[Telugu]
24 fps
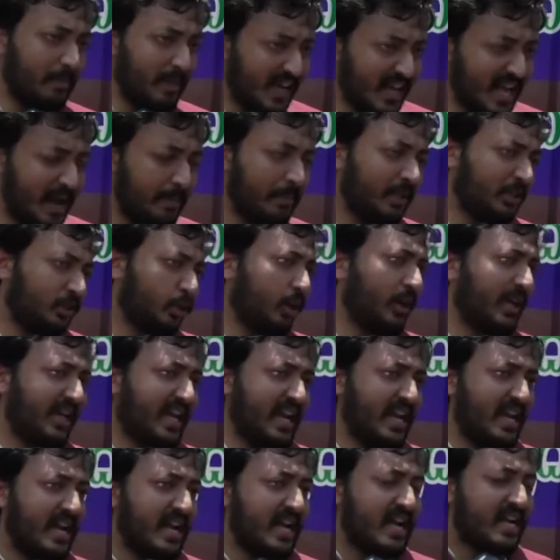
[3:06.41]
మీడియా
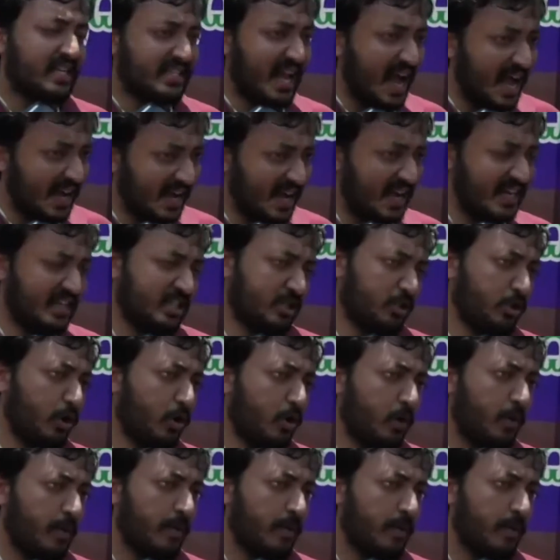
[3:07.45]
మిత్రులకి సహకరిస్తూ